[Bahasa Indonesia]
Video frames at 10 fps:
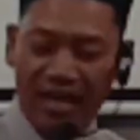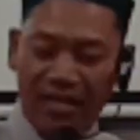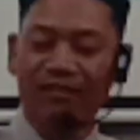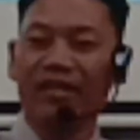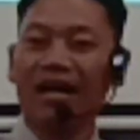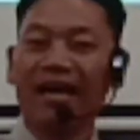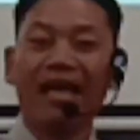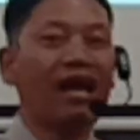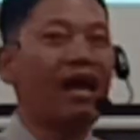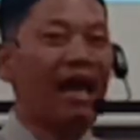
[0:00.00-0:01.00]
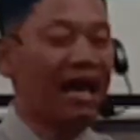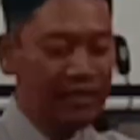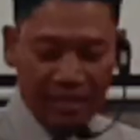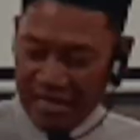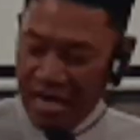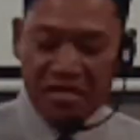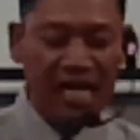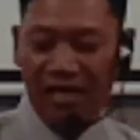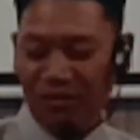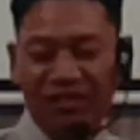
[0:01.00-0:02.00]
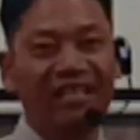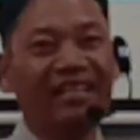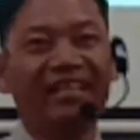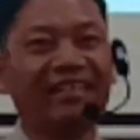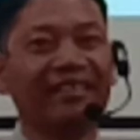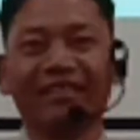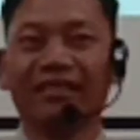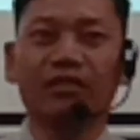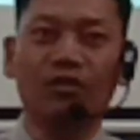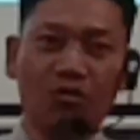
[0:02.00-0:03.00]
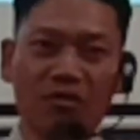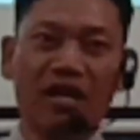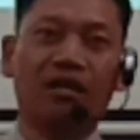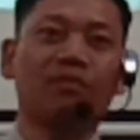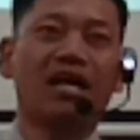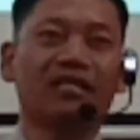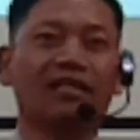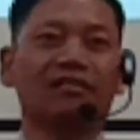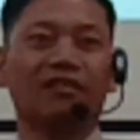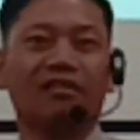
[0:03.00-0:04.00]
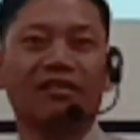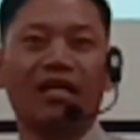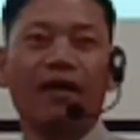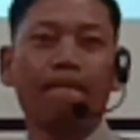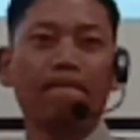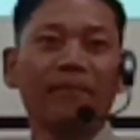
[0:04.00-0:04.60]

Haleluya. Hatinya Daud ini luar biasa saudara-saudara.